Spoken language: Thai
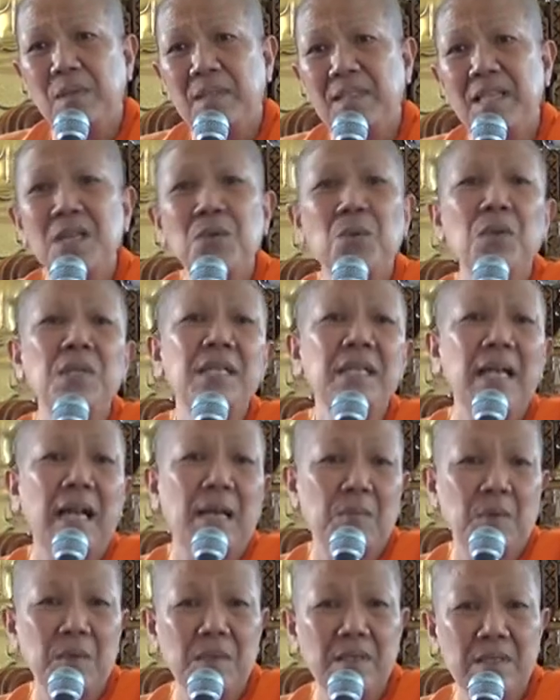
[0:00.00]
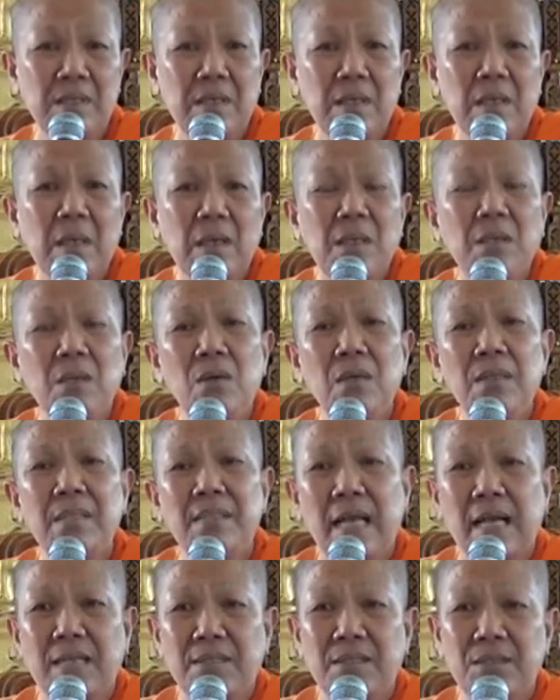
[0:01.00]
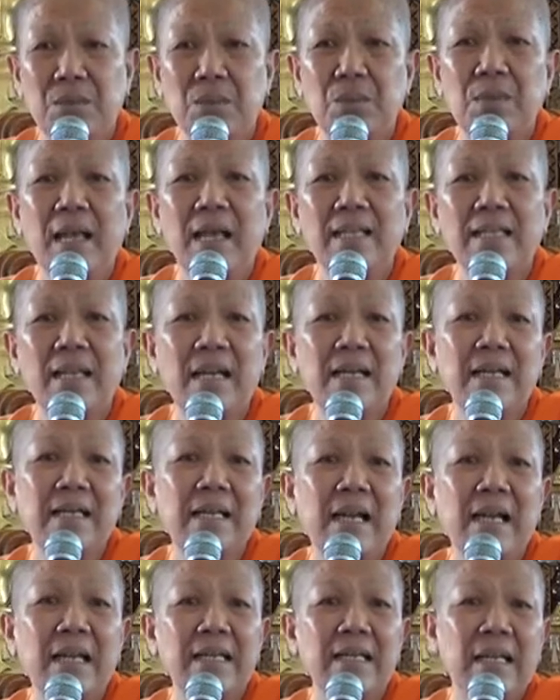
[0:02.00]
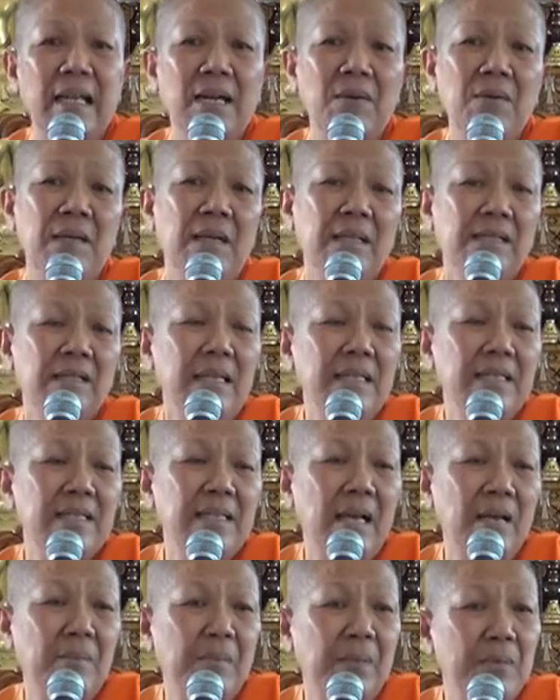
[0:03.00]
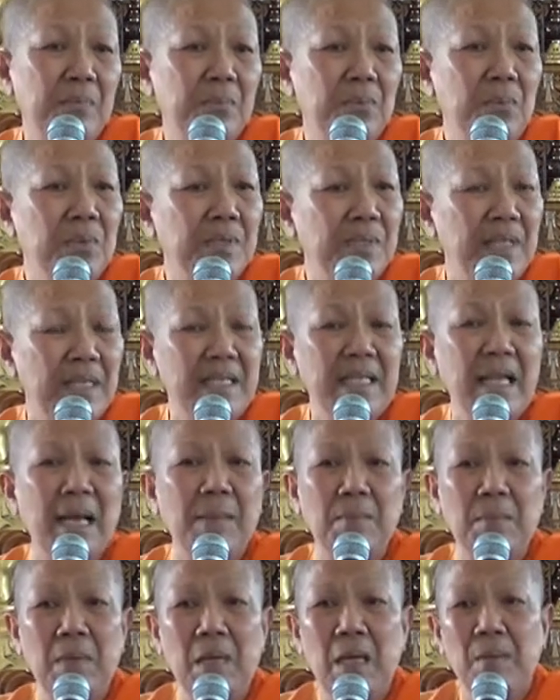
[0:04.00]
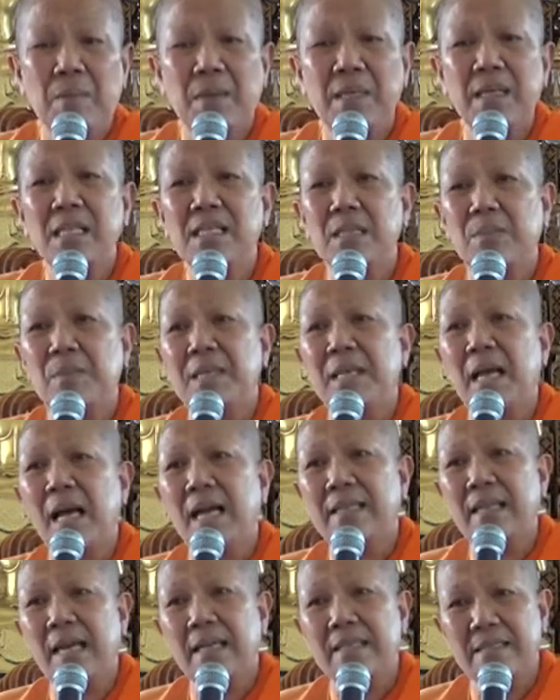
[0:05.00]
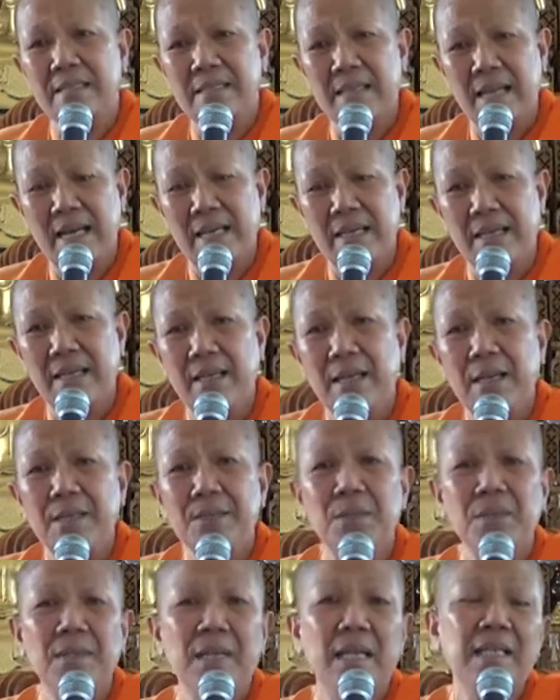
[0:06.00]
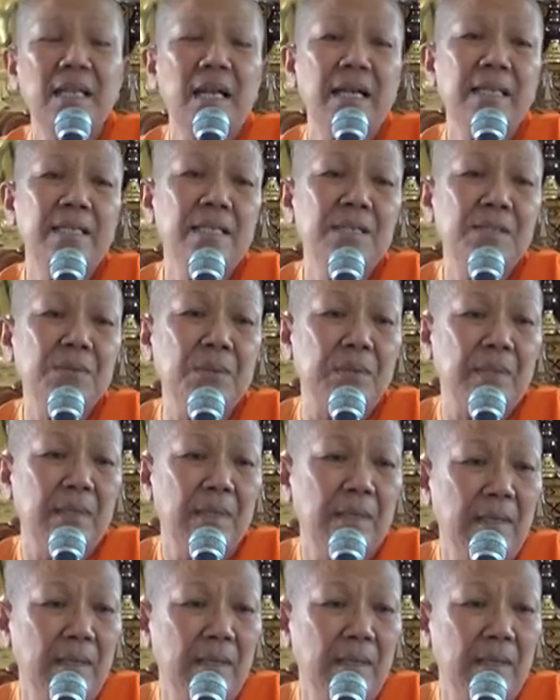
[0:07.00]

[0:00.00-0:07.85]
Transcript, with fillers: ที่งดงามก็คือนอกจากจะดูแลทางกายแล้ว ท่านยังเป็นผู้ชี้นำพระราชบิดาทางใจ จนในท้ายที่สุด